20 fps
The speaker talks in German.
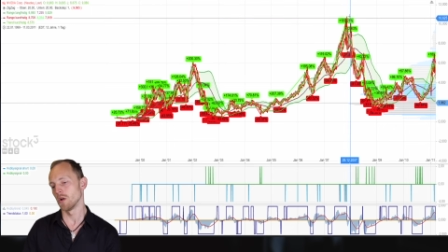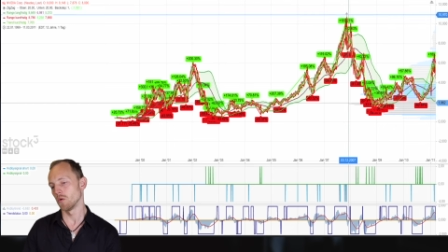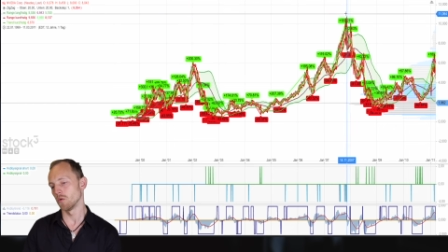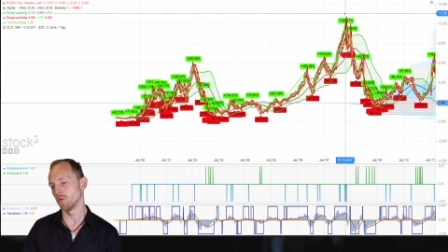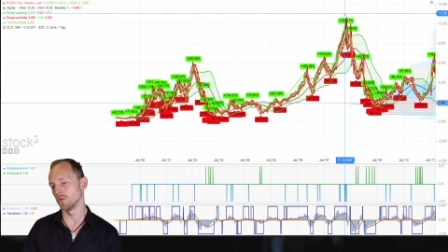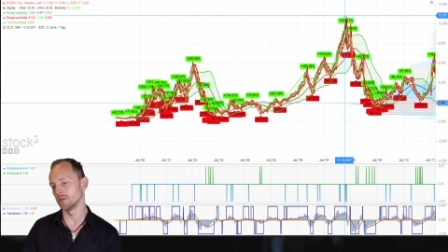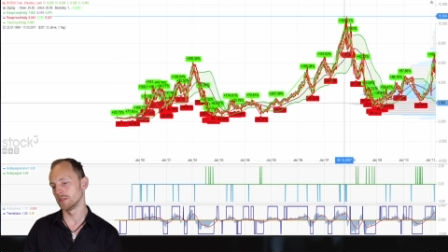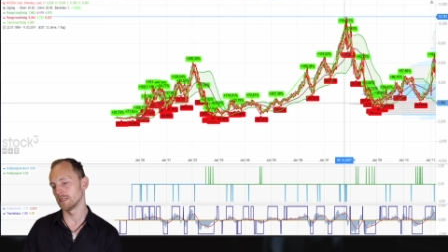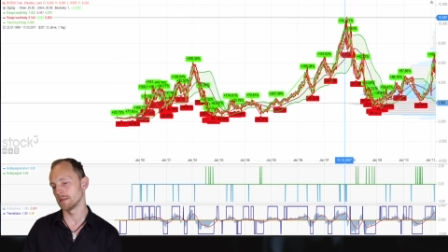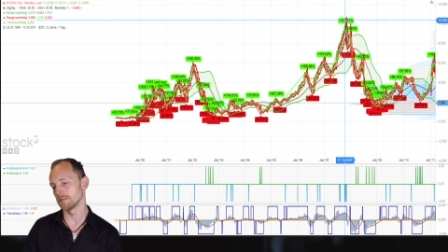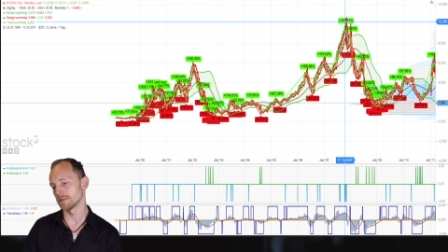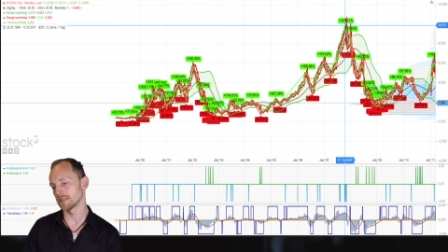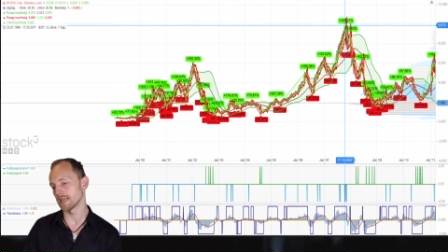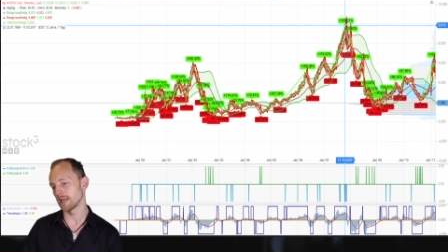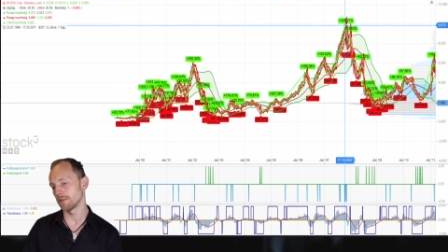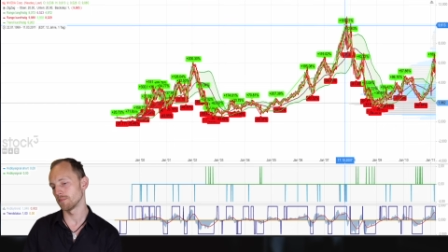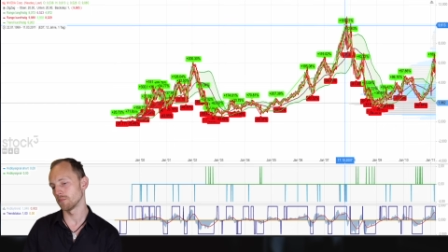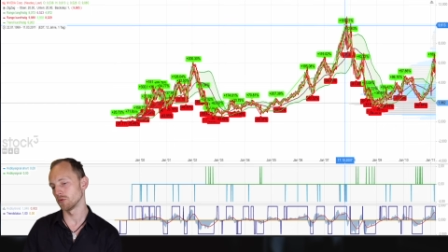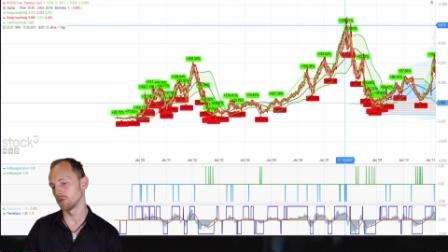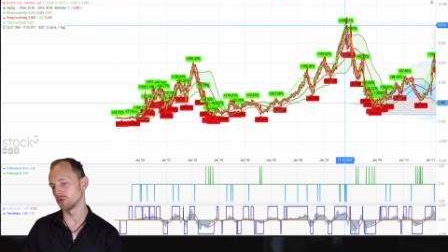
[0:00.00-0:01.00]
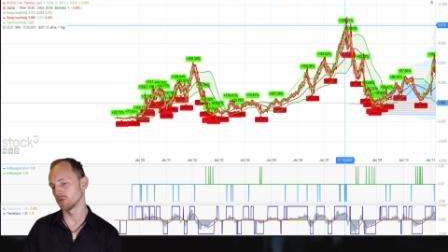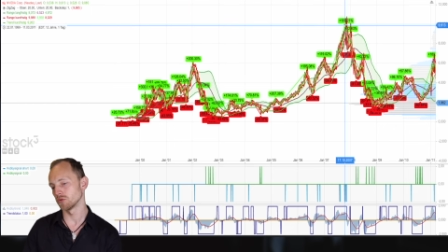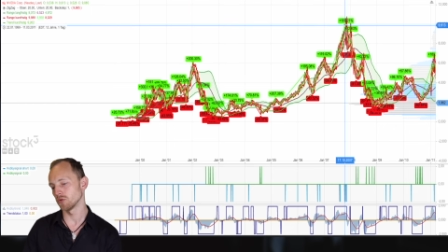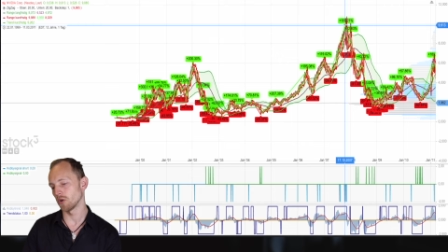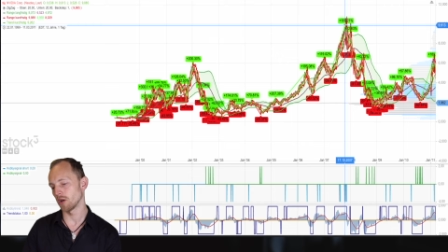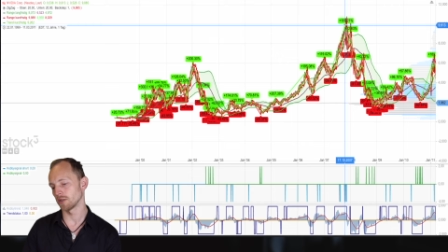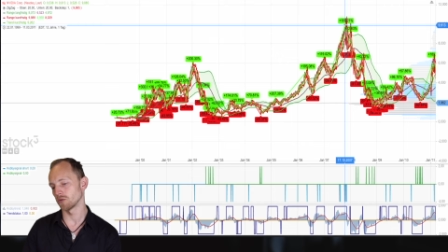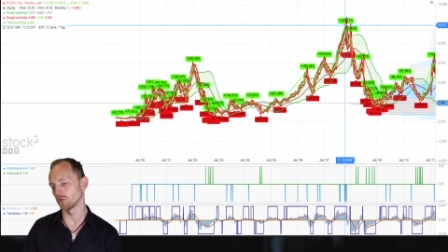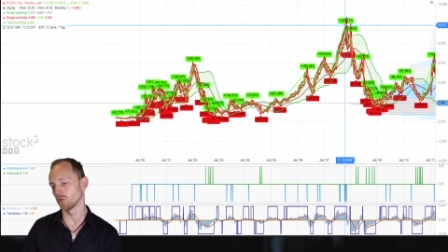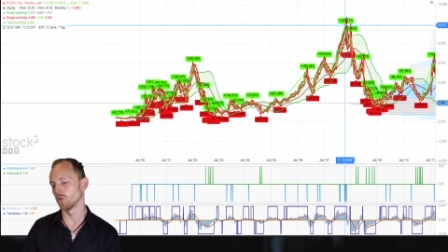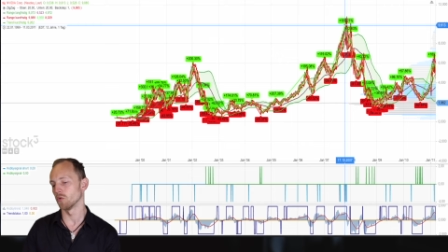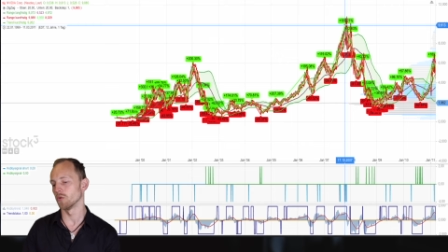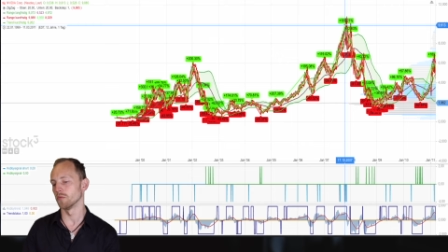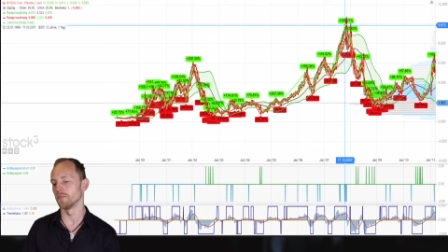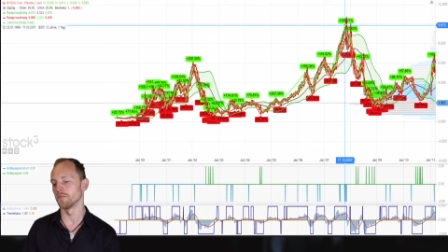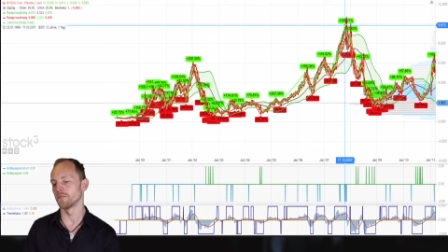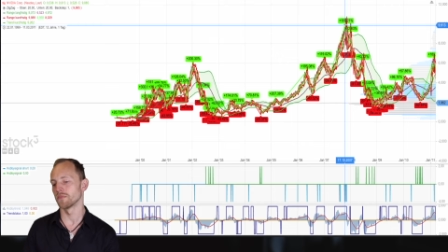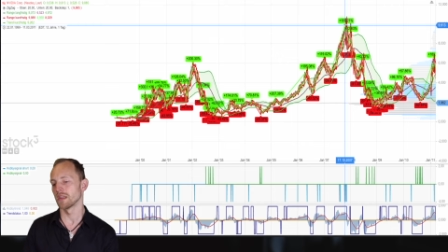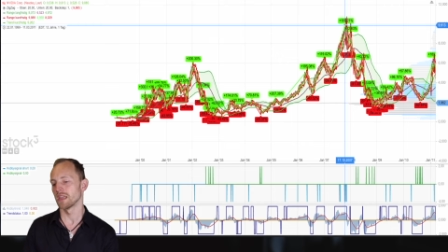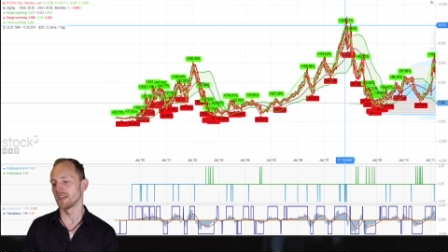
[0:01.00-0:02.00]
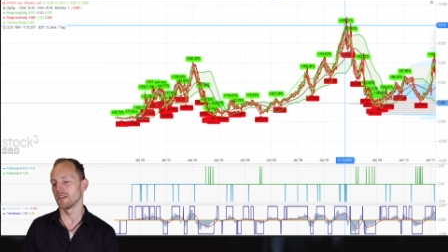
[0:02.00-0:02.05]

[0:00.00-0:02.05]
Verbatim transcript: und dem Zeitpunkt dort oben.